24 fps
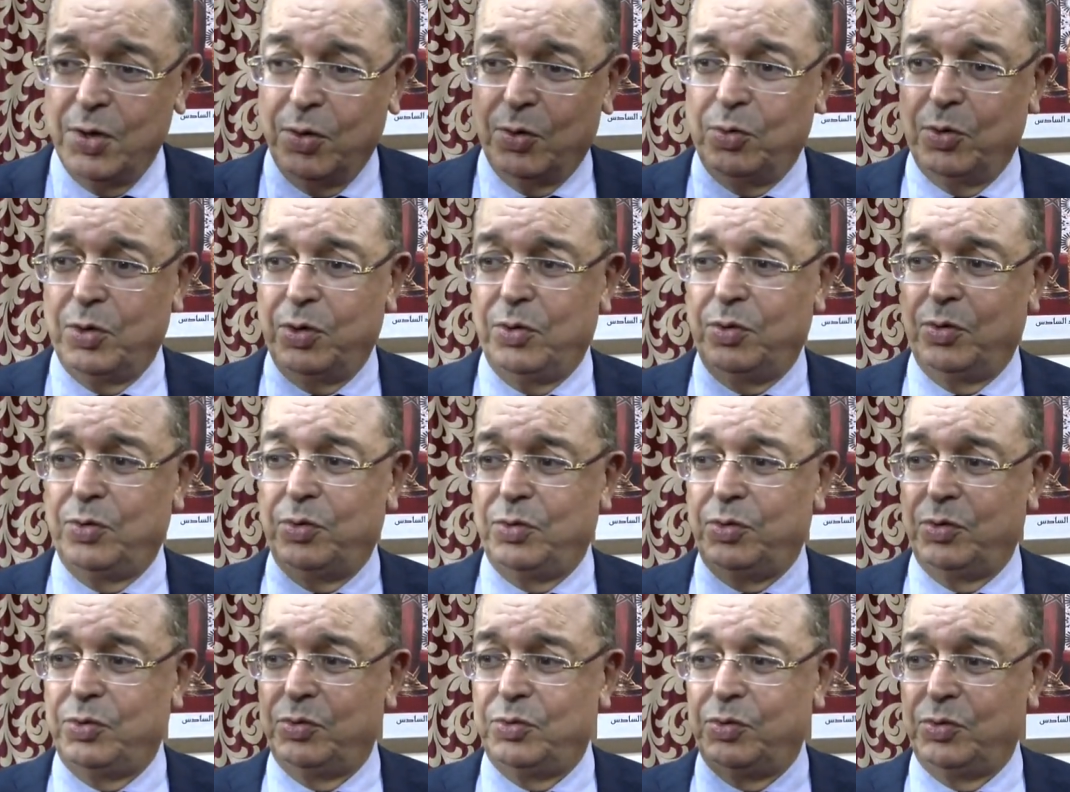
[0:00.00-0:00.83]

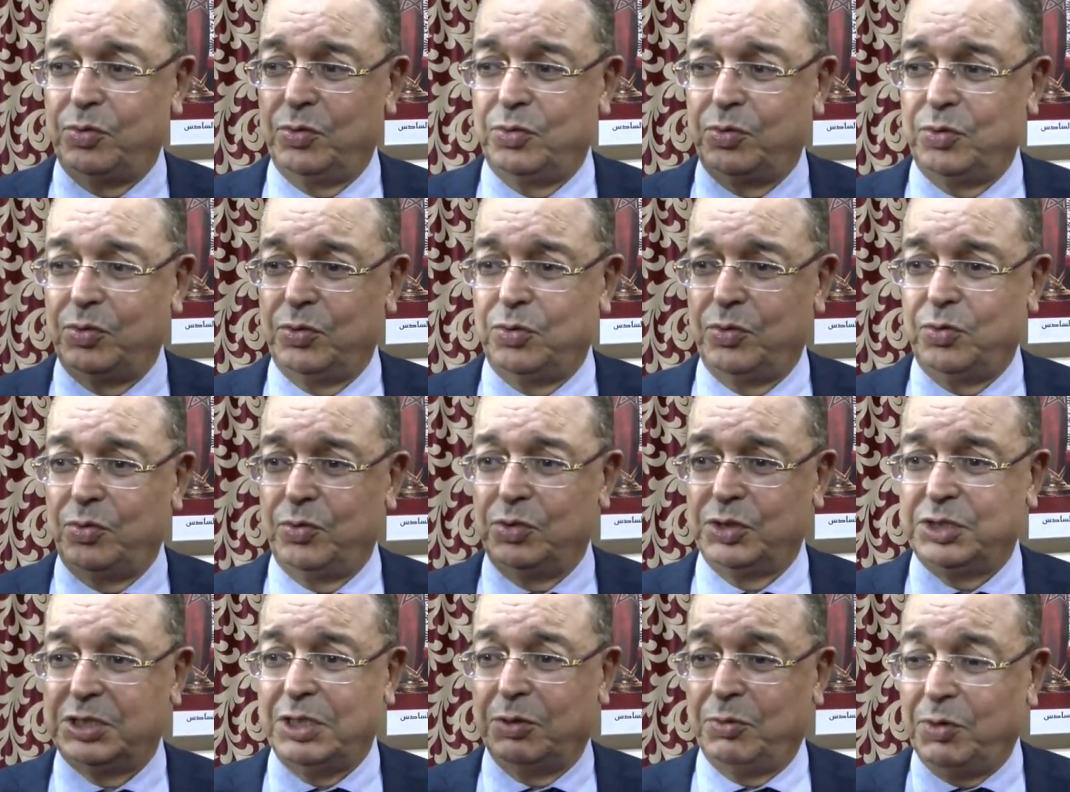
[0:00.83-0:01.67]

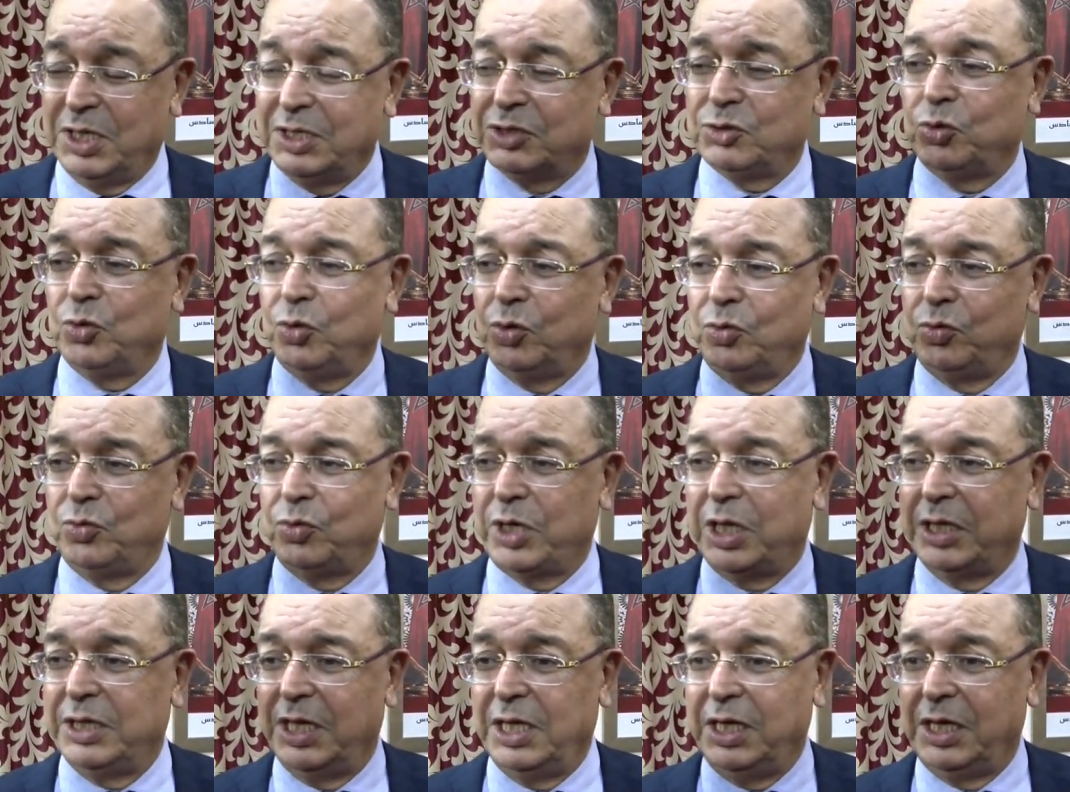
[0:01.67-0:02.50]
والتواصل
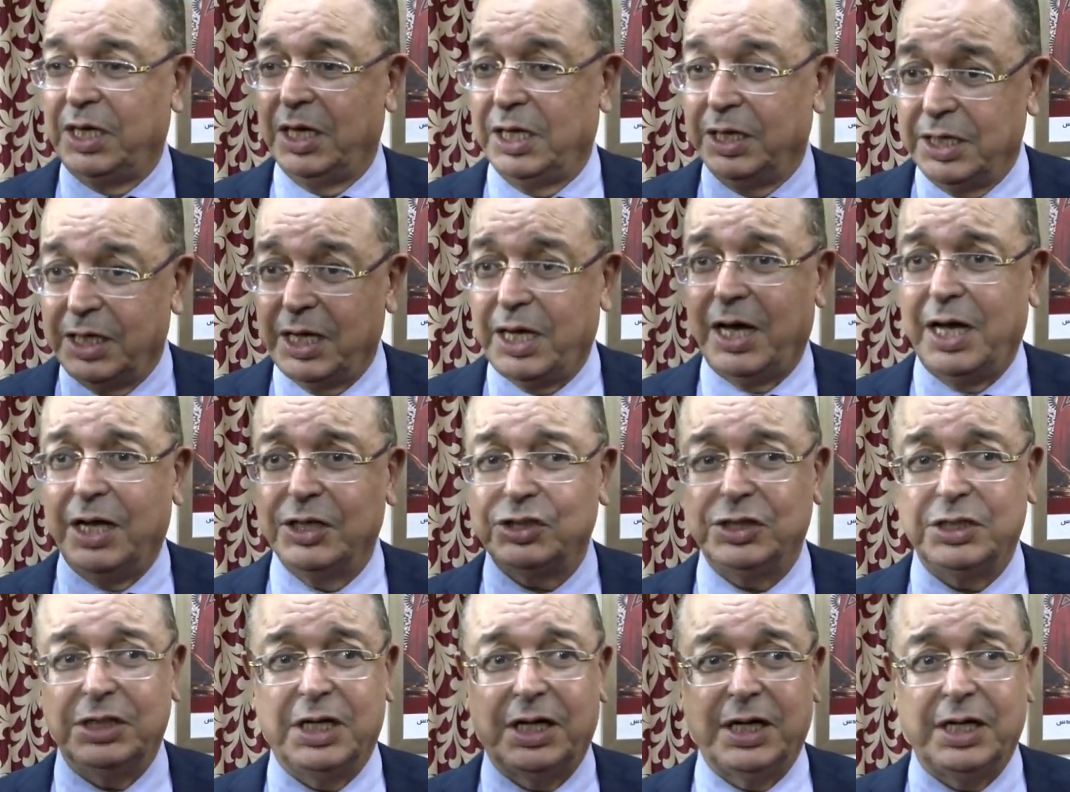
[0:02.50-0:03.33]
وكذلك
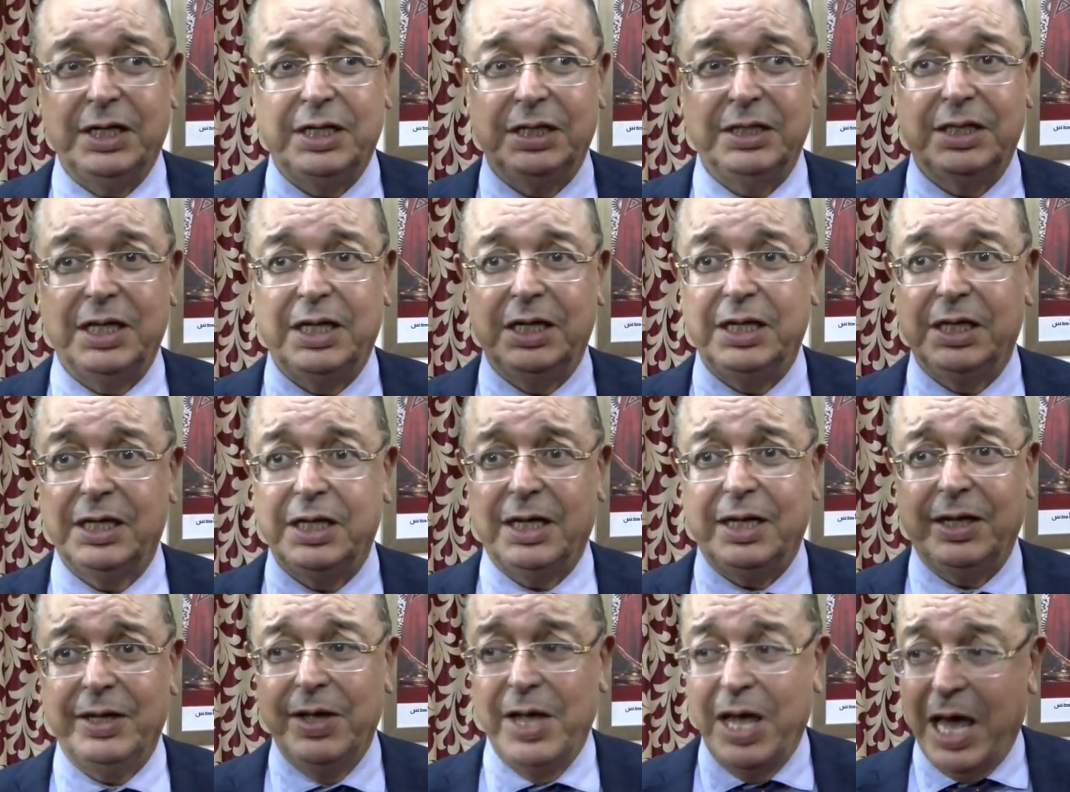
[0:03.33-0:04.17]
النقاش الى غير
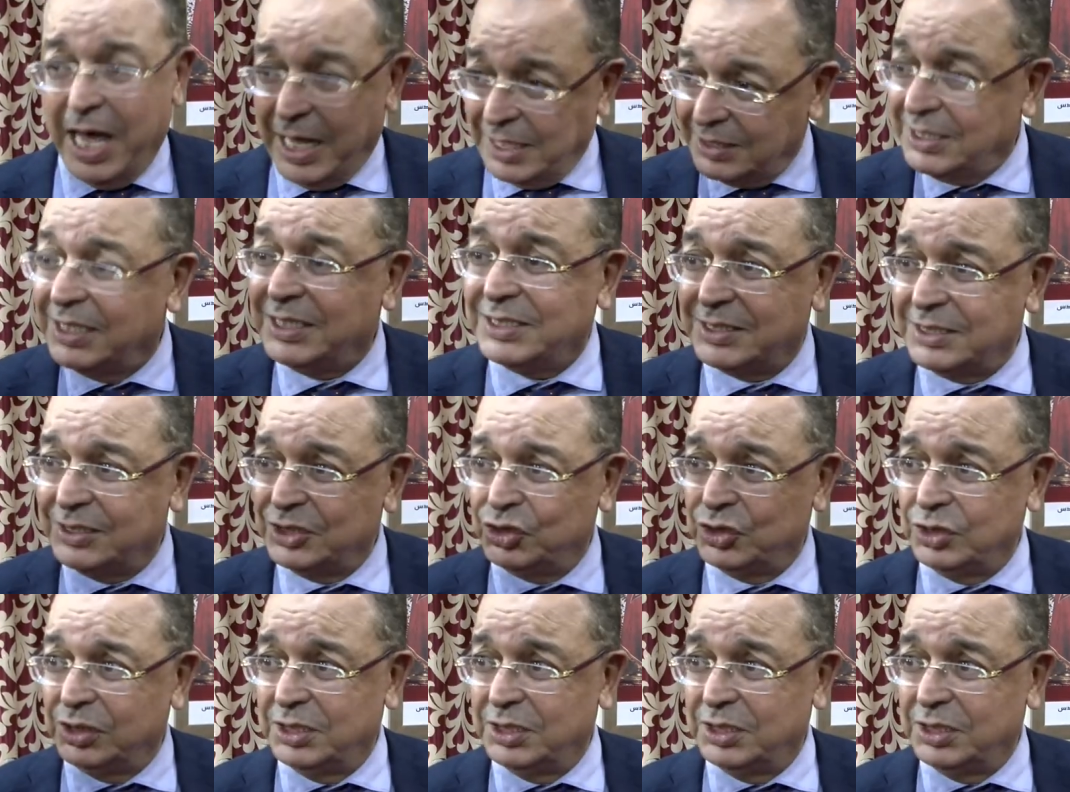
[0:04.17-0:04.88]
ذلك اساسي